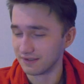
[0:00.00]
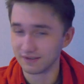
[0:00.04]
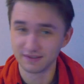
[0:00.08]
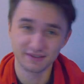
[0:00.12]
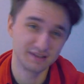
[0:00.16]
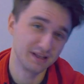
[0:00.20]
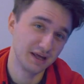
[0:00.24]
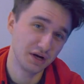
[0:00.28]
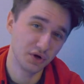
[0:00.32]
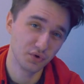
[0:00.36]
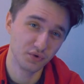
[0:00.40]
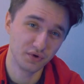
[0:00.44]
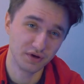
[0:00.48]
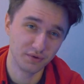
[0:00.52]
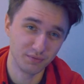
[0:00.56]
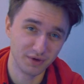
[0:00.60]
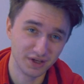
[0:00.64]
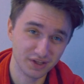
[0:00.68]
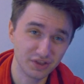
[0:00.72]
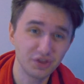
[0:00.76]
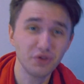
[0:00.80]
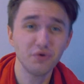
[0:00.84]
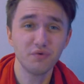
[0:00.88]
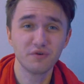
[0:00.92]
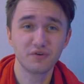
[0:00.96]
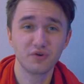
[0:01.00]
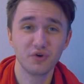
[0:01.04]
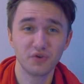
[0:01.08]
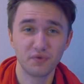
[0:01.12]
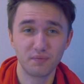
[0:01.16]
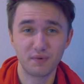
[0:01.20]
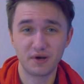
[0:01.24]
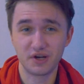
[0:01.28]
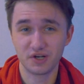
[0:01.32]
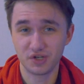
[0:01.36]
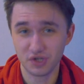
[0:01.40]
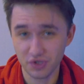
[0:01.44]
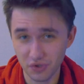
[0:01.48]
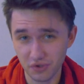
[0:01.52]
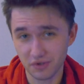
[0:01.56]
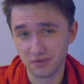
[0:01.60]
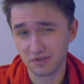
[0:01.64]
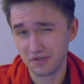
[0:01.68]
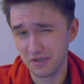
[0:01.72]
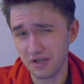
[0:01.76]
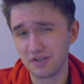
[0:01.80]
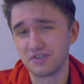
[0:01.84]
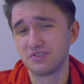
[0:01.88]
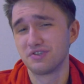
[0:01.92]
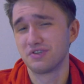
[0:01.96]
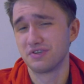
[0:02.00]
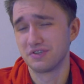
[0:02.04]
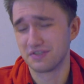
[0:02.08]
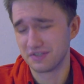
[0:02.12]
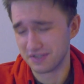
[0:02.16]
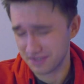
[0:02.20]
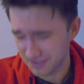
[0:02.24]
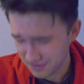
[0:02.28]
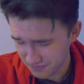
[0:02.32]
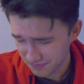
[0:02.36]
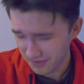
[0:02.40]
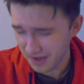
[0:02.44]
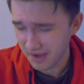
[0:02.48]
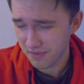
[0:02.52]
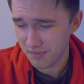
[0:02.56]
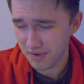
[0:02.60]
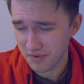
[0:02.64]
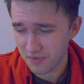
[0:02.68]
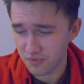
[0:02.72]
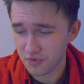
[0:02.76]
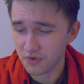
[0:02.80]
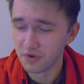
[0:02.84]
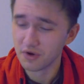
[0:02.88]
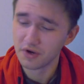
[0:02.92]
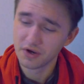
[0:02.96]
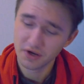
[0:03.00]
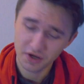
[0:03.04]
Здорово, ребят, Новый год прошел, я сейчас с вами.